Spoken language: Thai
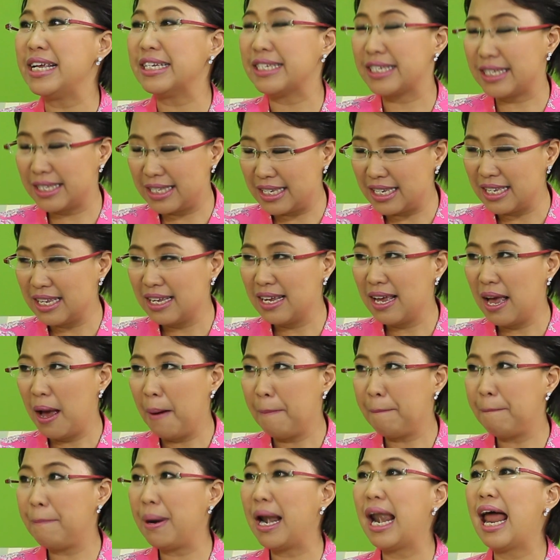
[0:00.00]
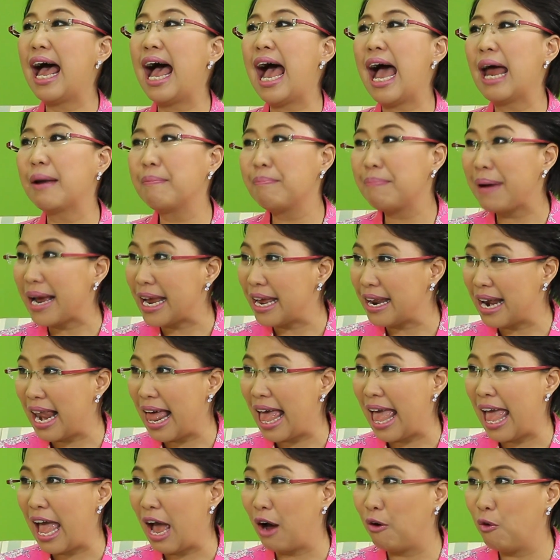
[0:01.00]
missed พลาดไป
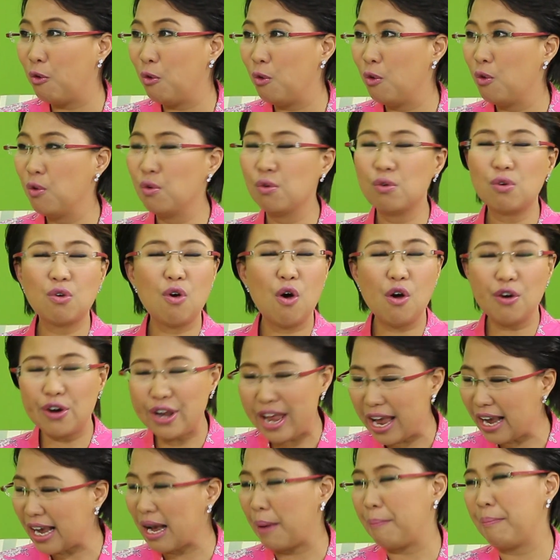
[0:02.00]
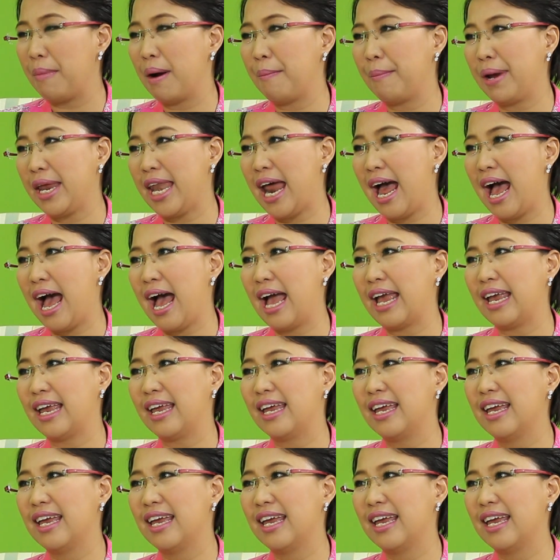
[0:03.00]
แล้วก็เรียกกลับมาไม่ได้